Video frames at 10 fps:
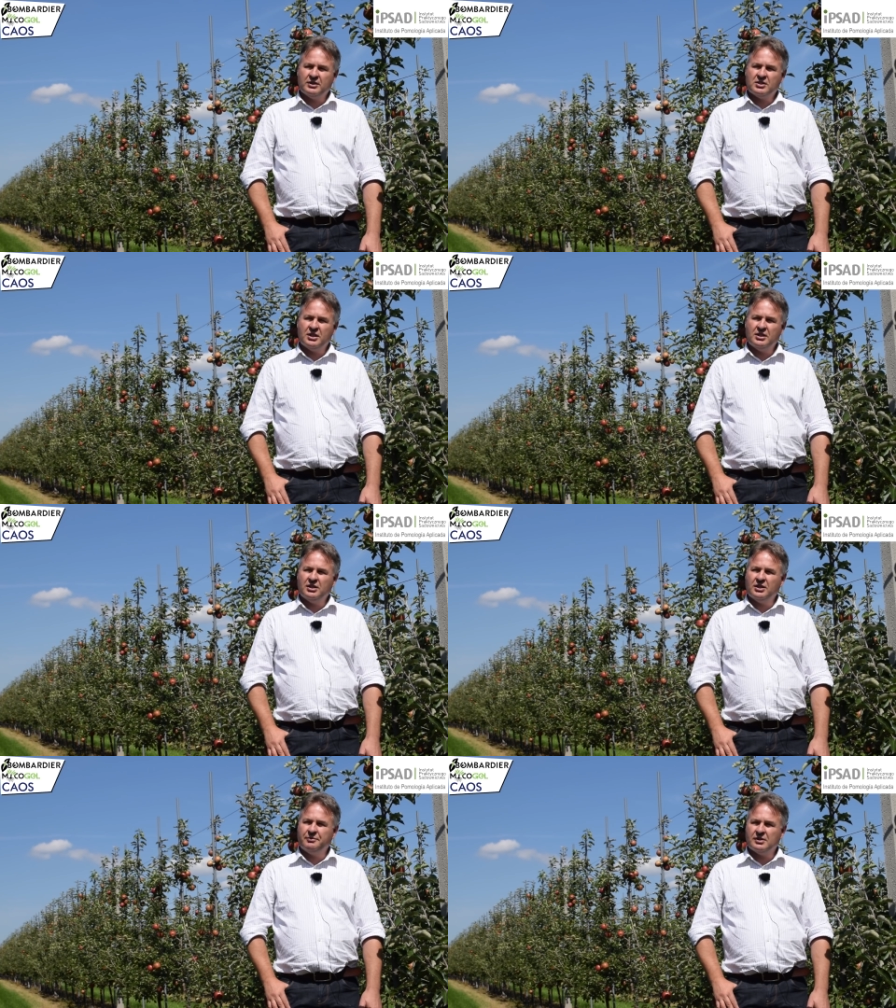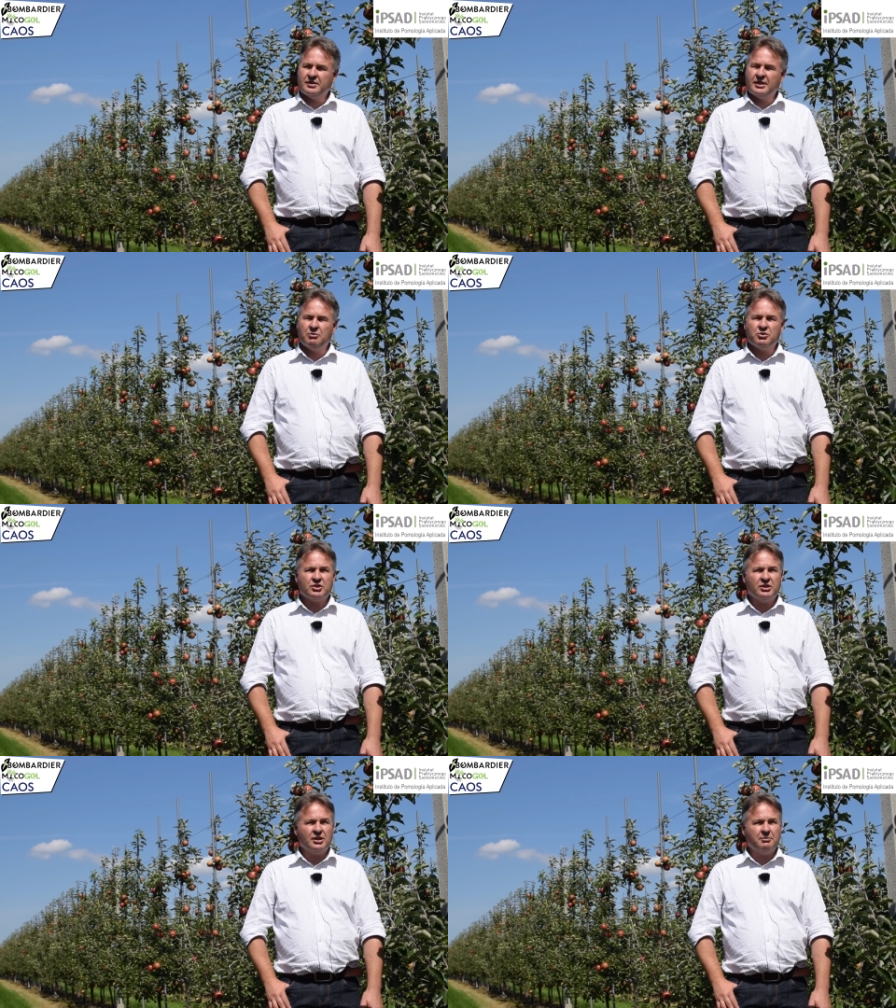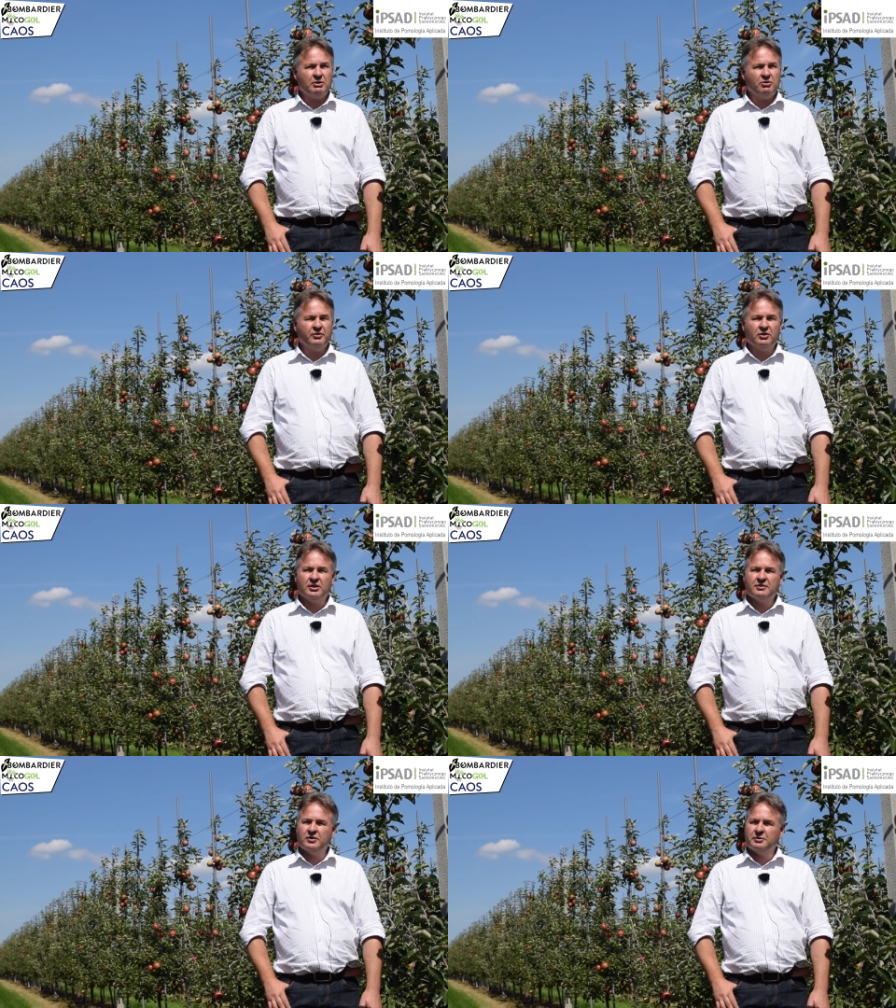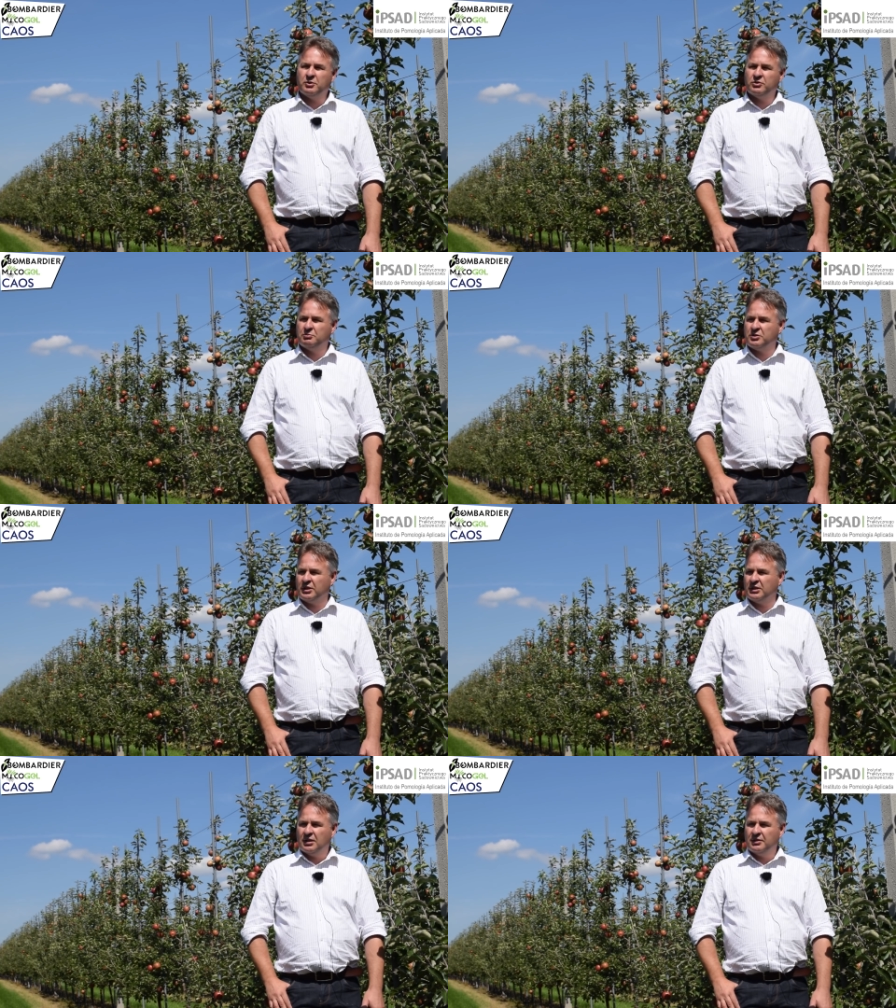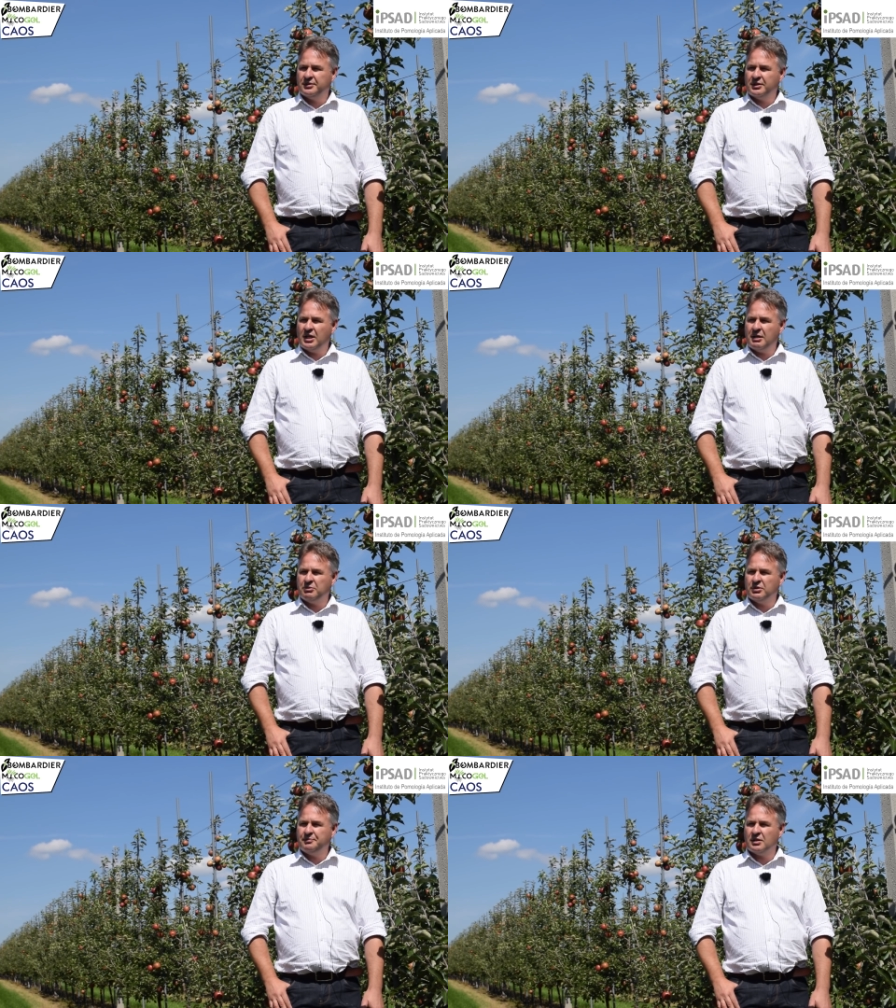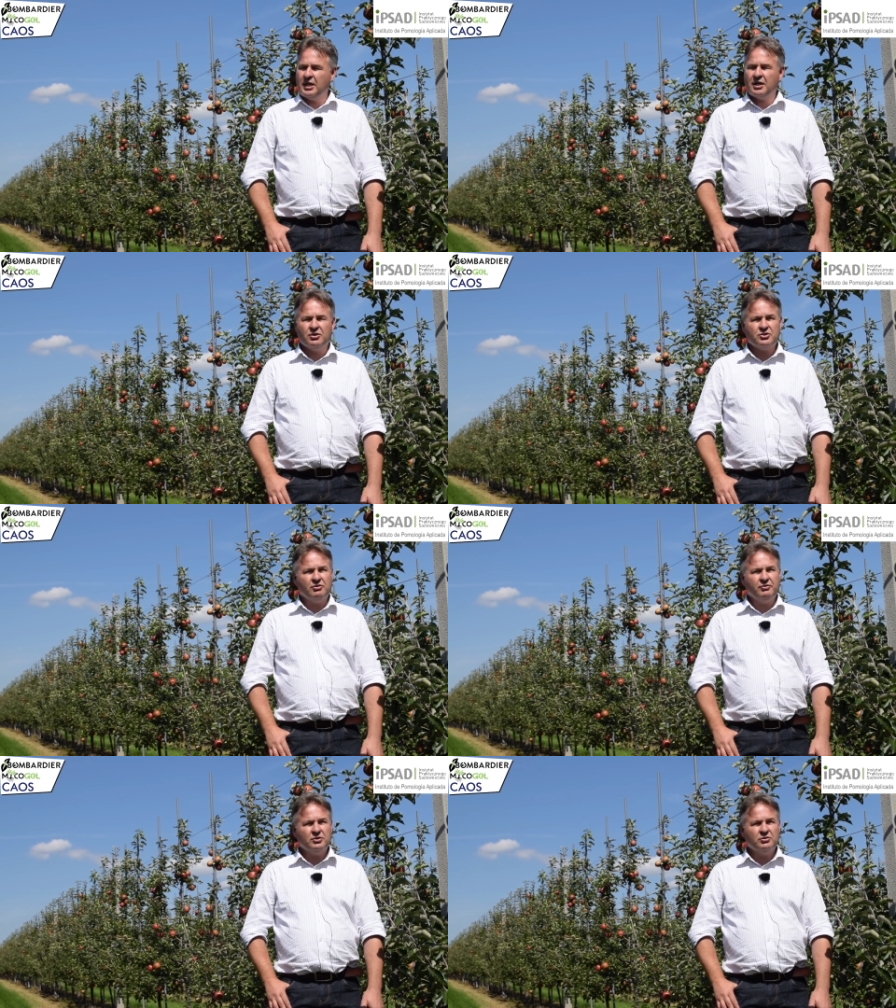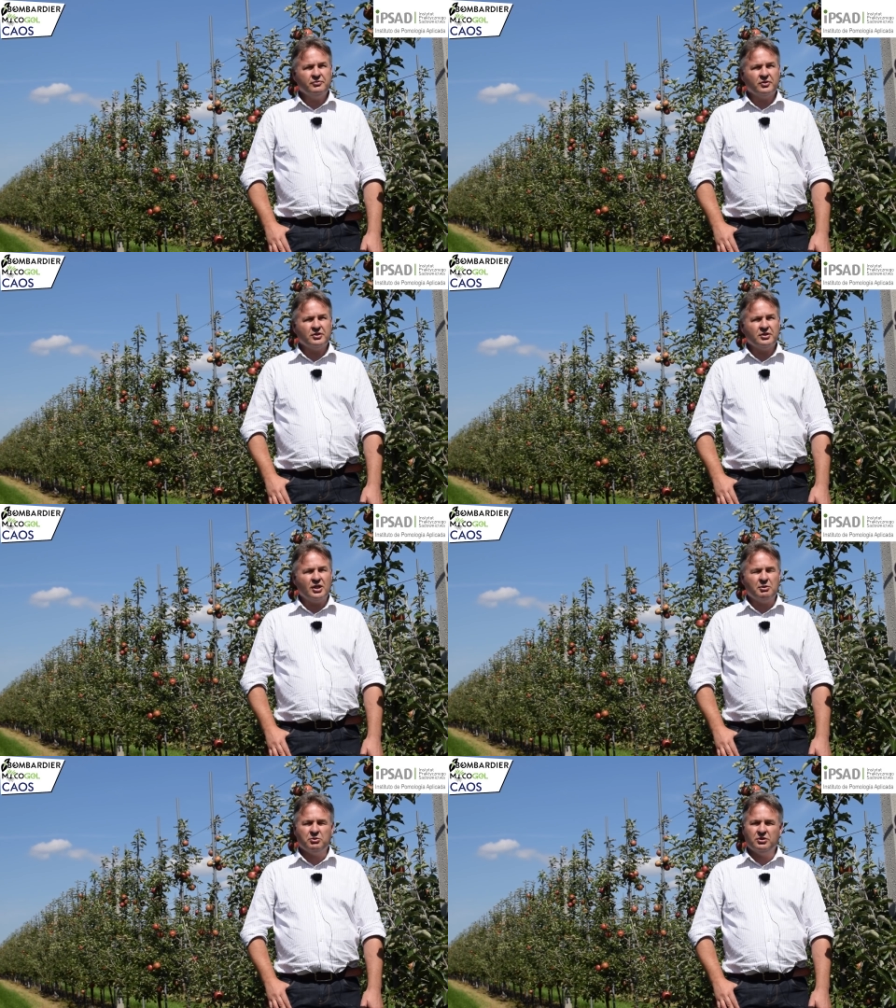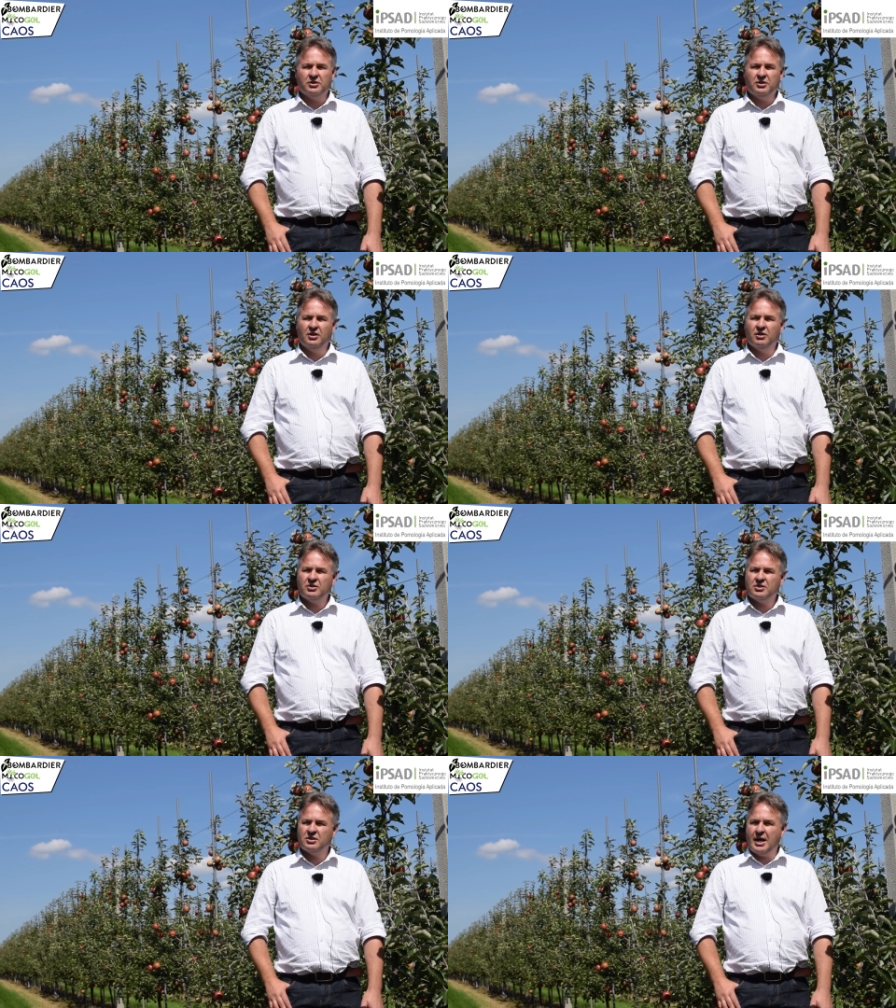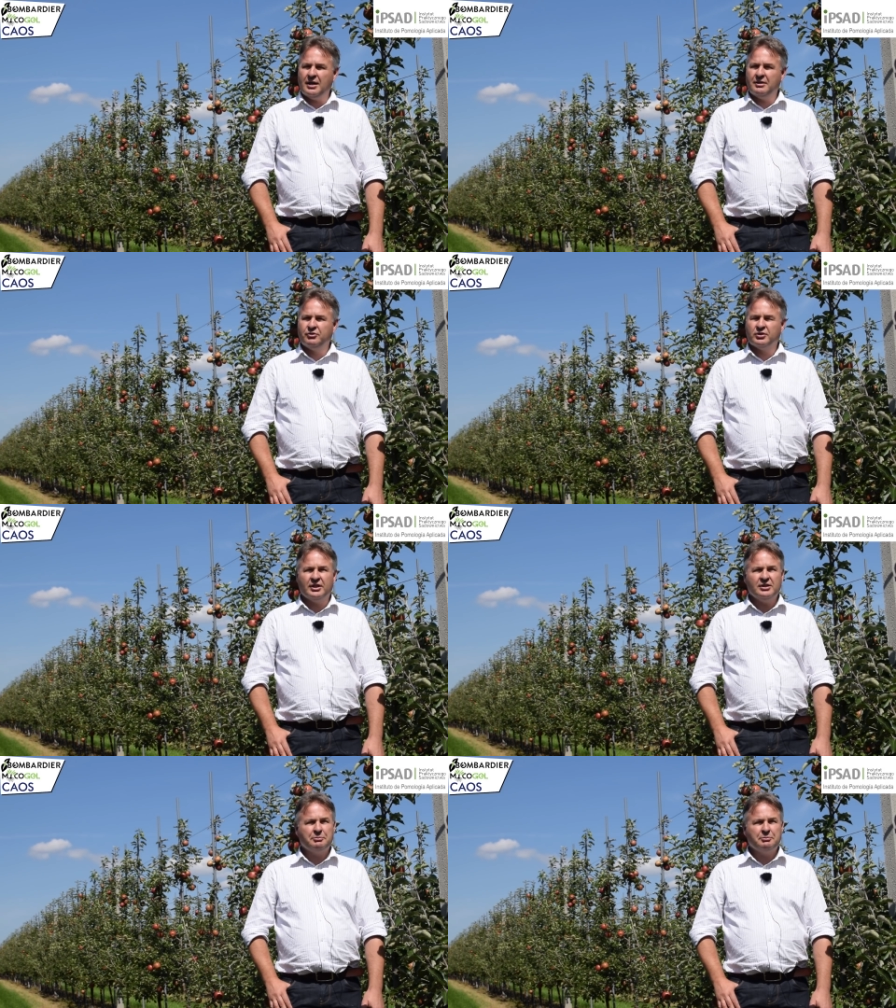Inicialmente, el ensayo tenía como objetivo evaluar la calidad de la producción, pero la helada de primavera cambió nuestros planes.